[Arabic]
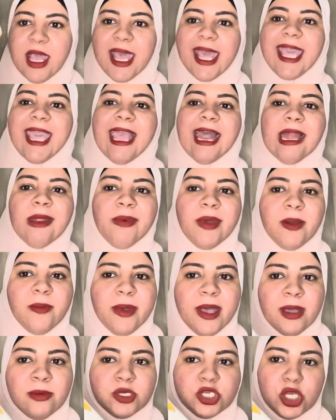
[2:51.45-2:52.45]
غالبا
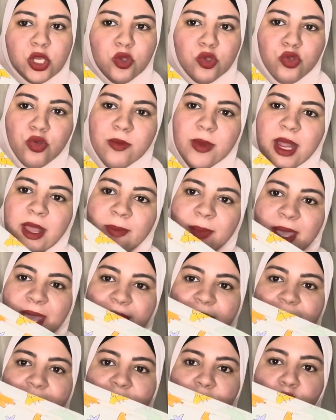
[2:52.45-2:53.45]
بقى مش هاخدهم لها
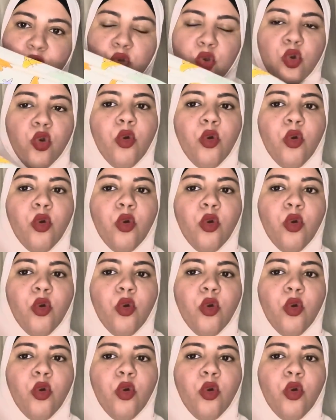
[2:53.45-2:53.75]
معايا لان دول